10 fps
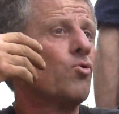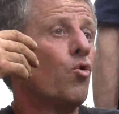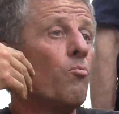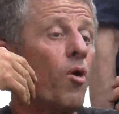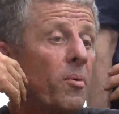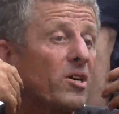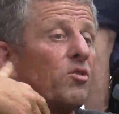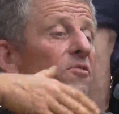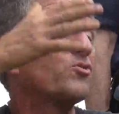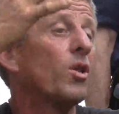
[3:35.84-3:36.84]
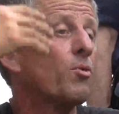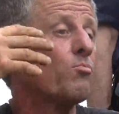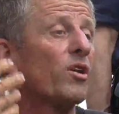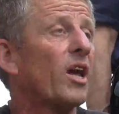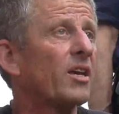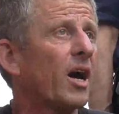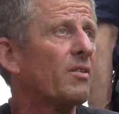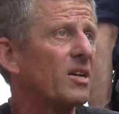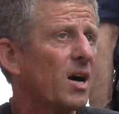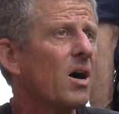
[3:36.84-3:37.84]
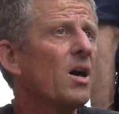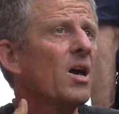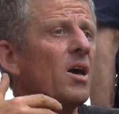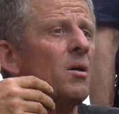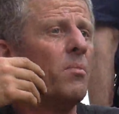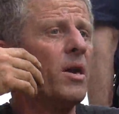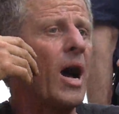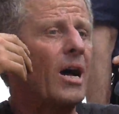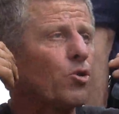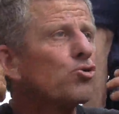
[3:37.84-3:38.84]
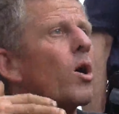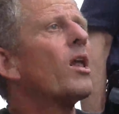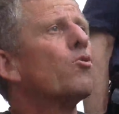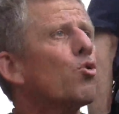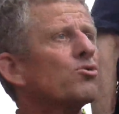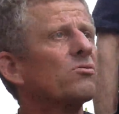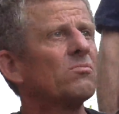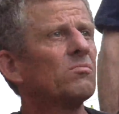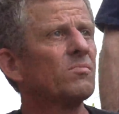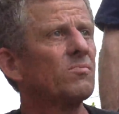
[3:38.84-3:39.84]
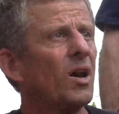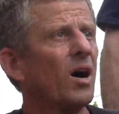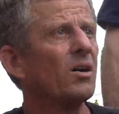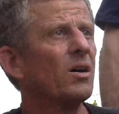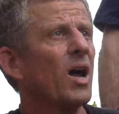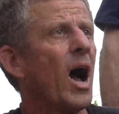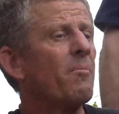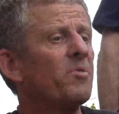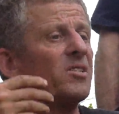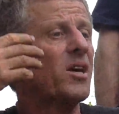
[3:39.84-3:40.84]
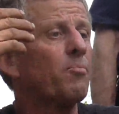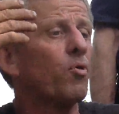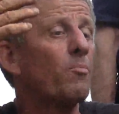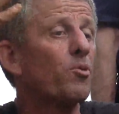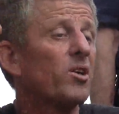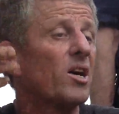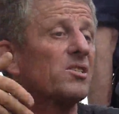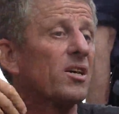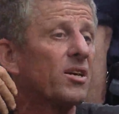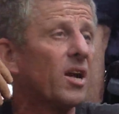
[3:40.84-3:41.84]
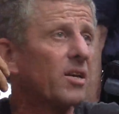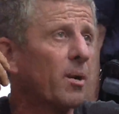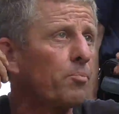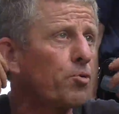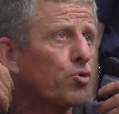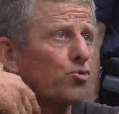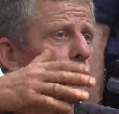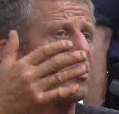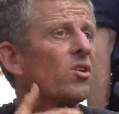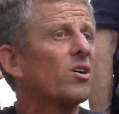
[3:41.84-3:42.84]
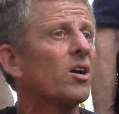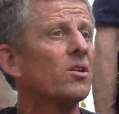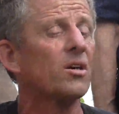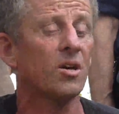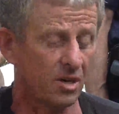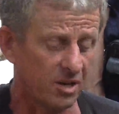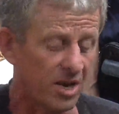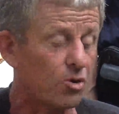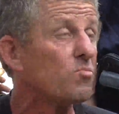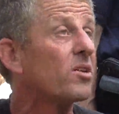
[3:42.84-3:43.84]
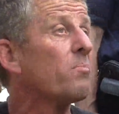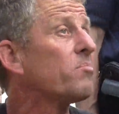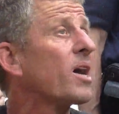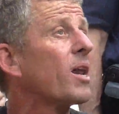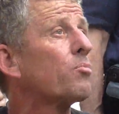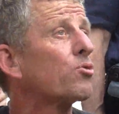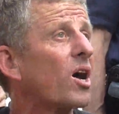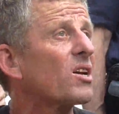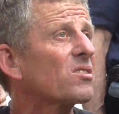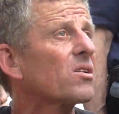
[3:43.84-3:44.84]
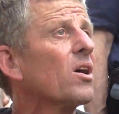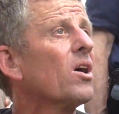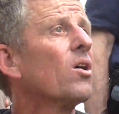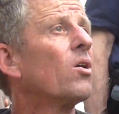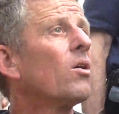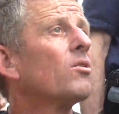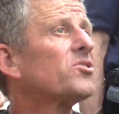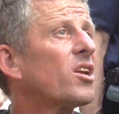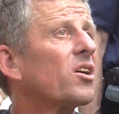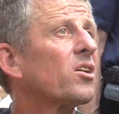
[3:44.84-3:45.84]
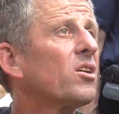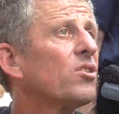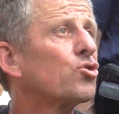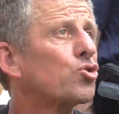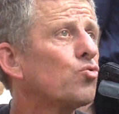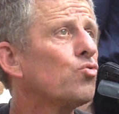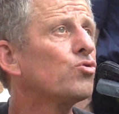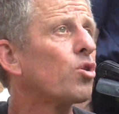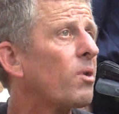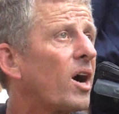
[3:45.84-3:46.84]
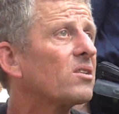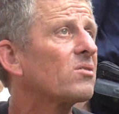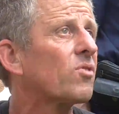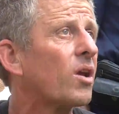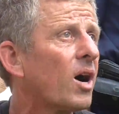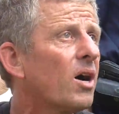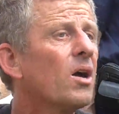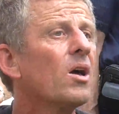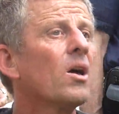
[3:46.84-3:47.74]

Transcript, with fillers: Donc on pourrait presque faire son amendement calcaire avec ça, mais attention à la dose. Voilà. Amener ça pour la potasse et le calcaire plutôt sur des engrais, des, légumes qui aiment bien la potasse, céleri, choux, tomates, voilà.